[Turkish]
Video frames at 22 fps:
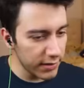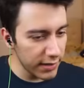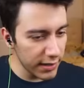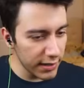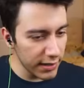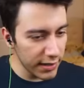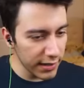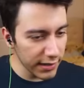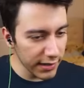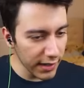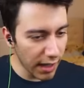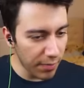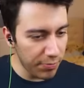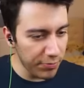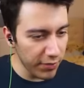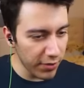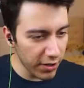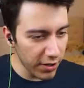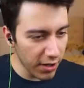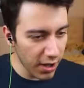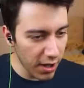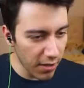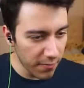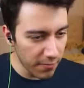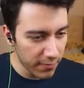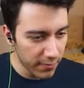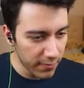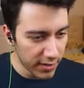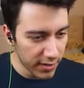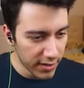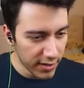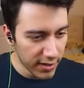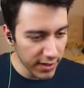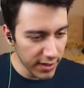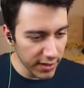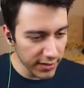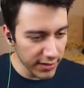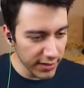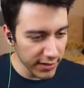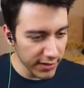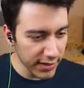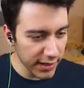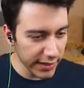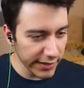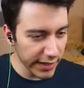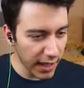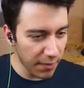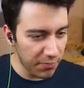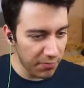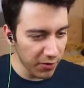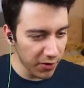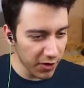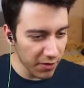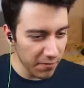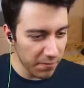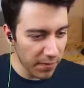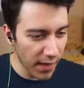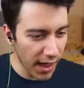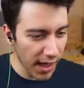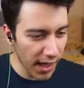Hırsızlık yapıyorum. Hırsızlık yapıyorum.